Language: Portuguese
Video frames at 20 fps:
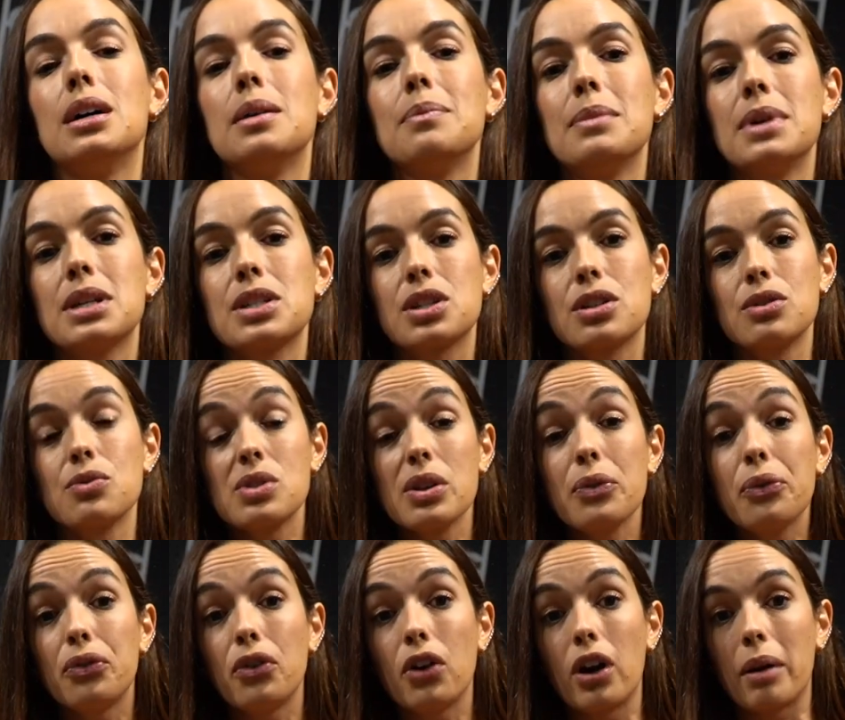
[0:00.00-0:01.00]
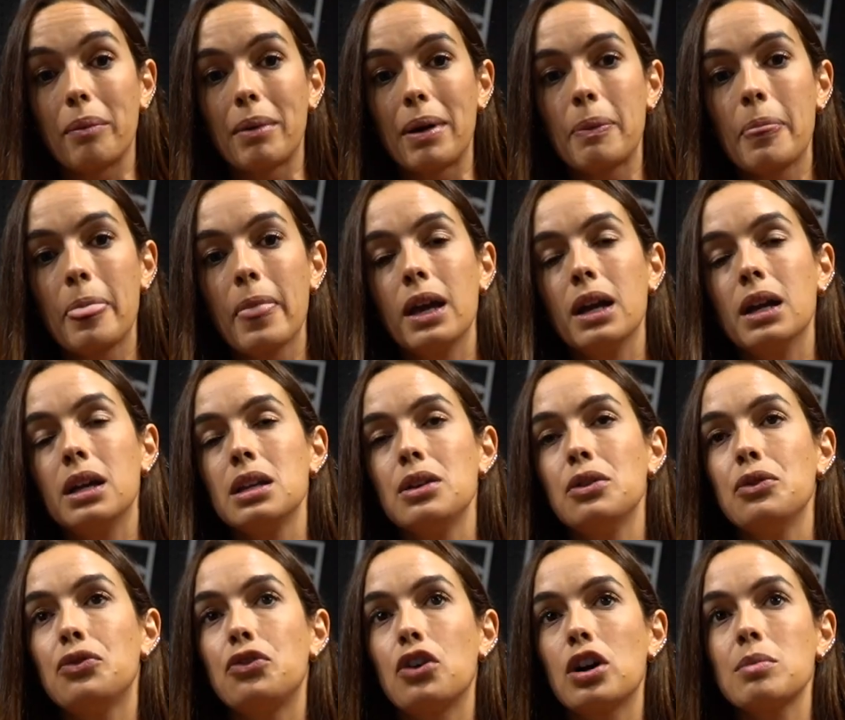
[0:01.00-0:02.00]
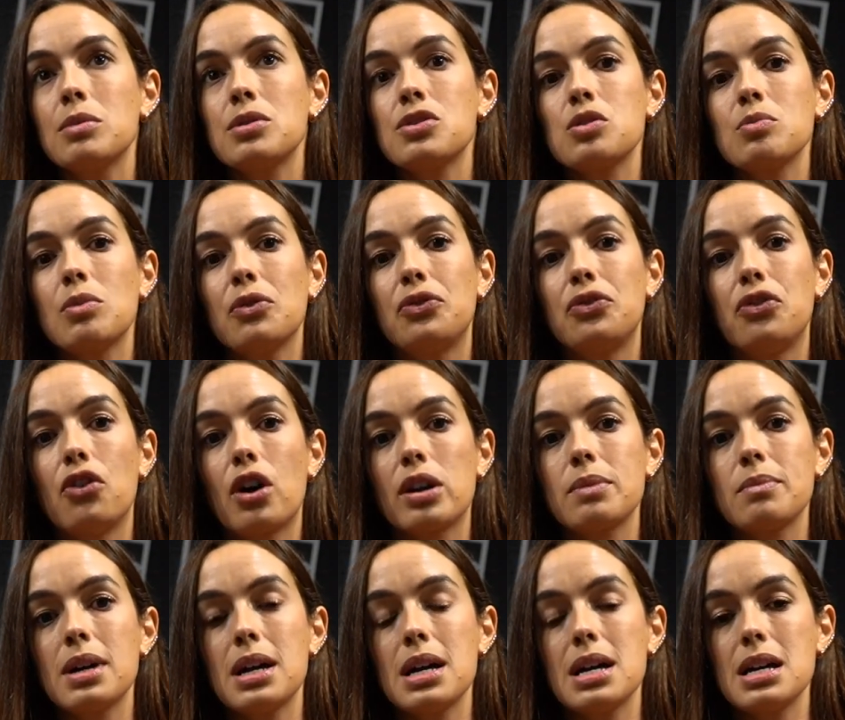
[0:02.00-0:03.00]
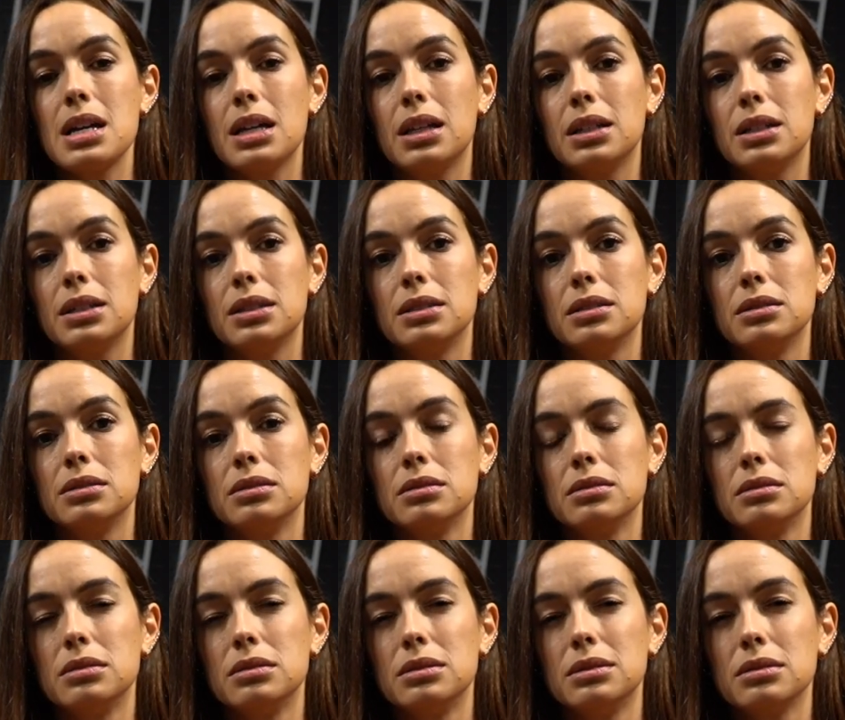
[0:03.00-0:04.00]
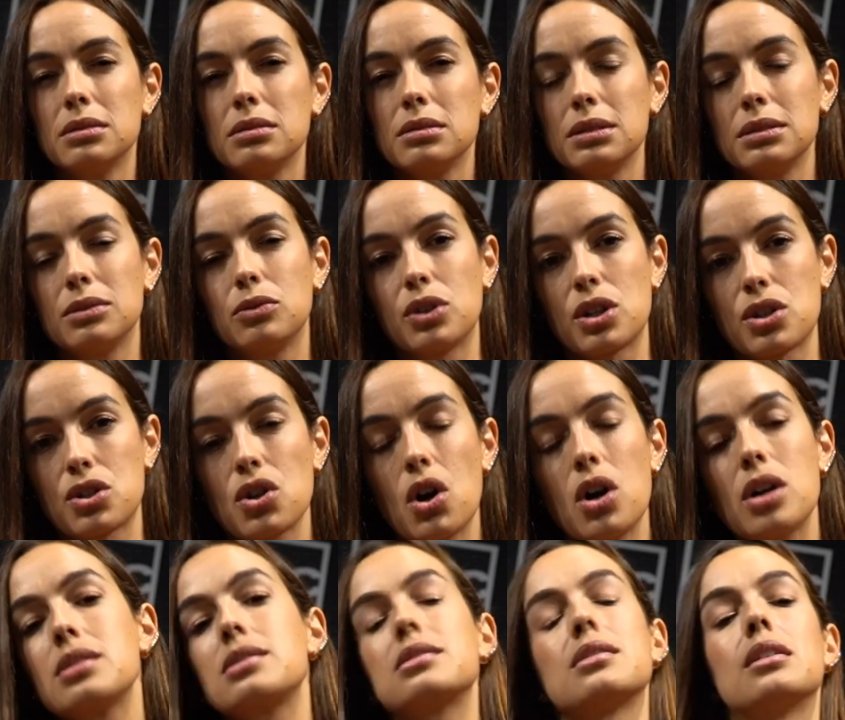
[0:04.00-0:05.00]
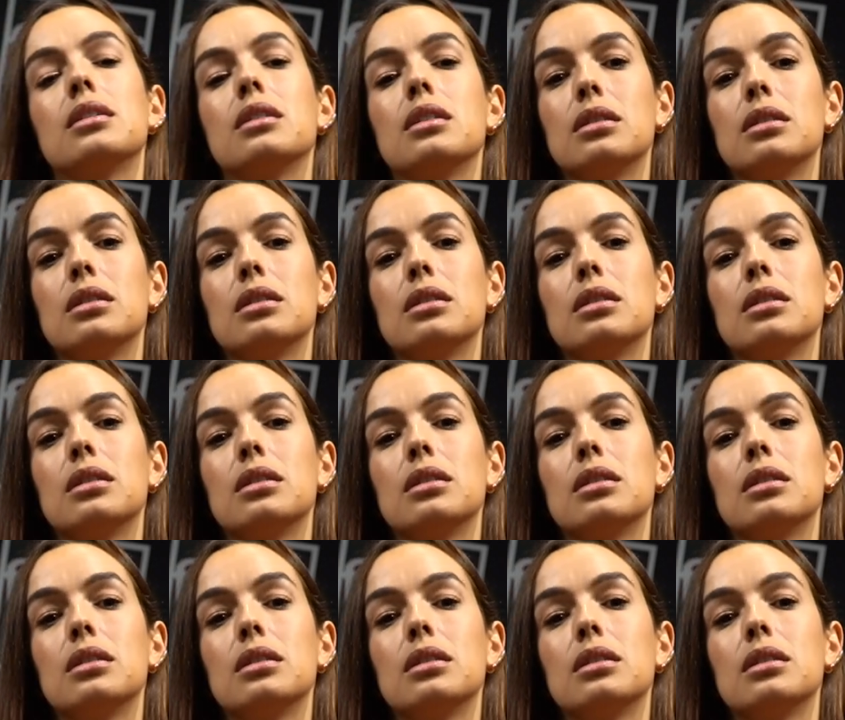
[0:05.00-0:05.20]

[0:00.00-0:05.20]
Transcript: mas que nos informa e informa-nos de uma forma uh, corajosa,